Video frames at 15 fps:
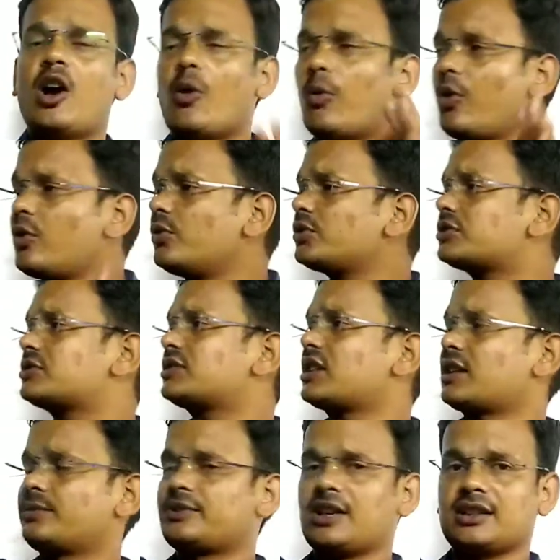वो उस
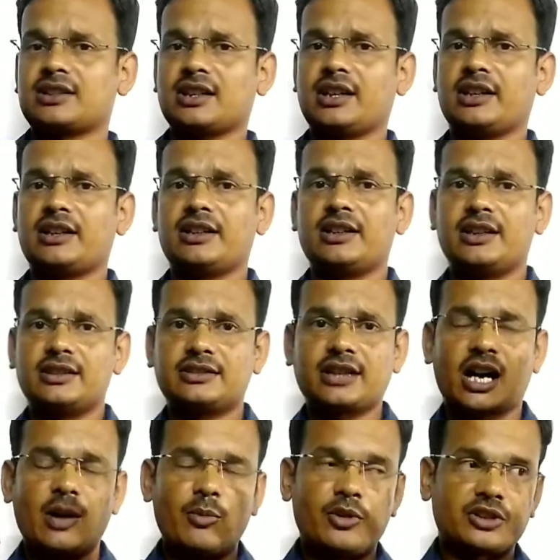तरफ जाता है
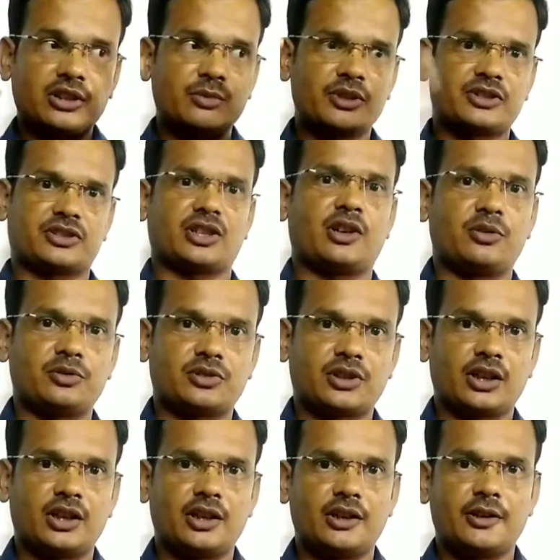जहाँ मौसम अच्छा होता
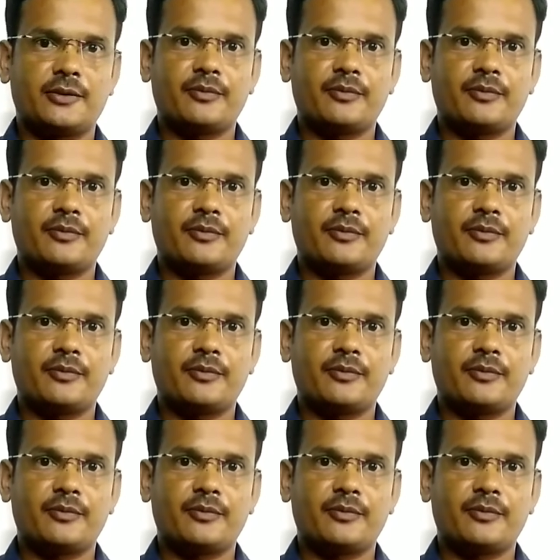है